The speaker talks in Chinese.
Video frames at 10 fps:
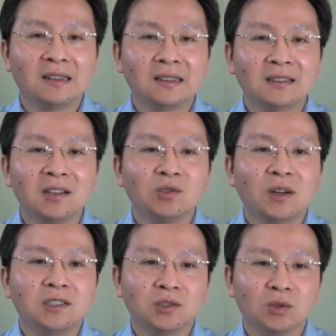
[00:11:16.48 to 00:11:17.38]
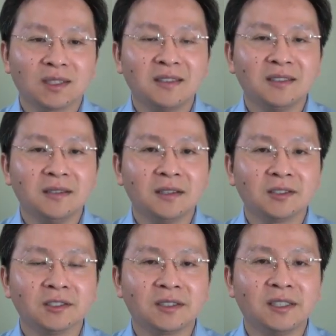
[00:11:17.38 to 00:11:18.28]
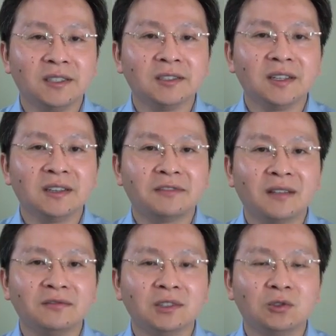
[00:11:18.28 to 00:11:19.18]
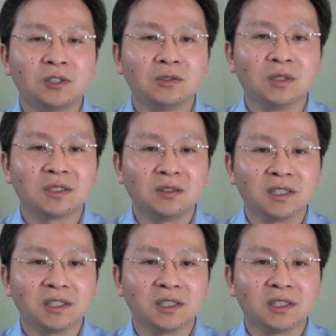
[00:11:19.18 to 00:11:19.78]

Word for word: 当权者所担心的是，体制内反腐斗争所造